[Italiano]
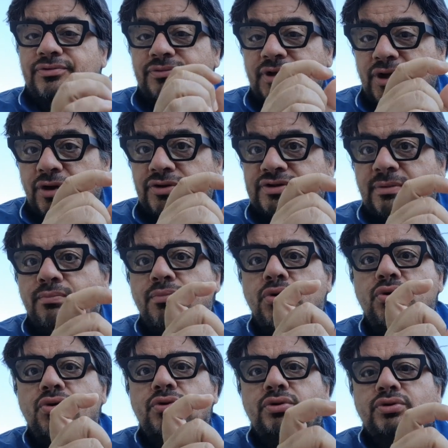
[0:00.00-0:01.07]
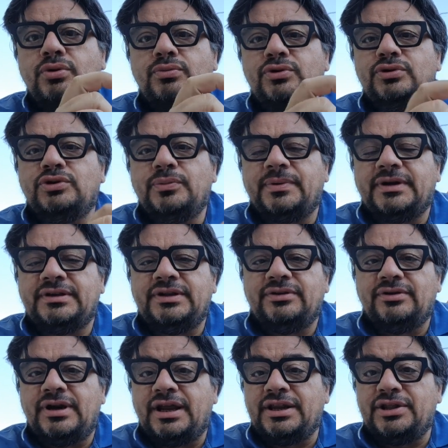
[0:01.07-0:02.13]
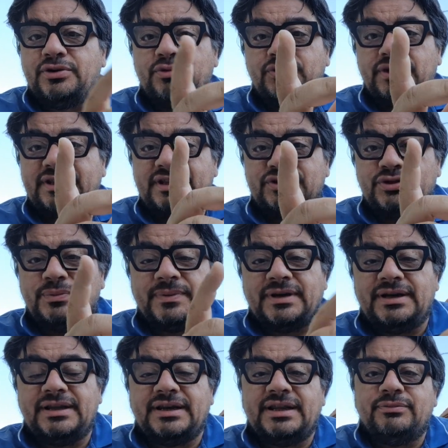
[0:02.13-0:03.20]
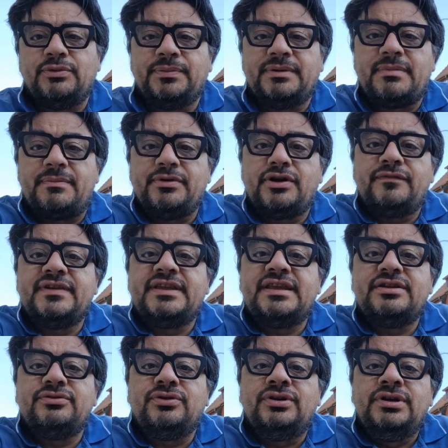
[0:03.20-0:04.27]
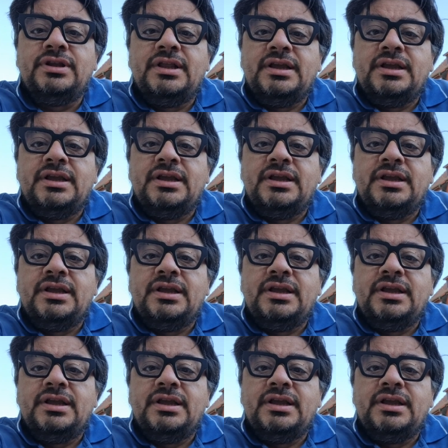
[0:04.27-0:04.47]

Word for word: una cosa molto molto particolare di cui adesso parleremo, prima però vi chiedo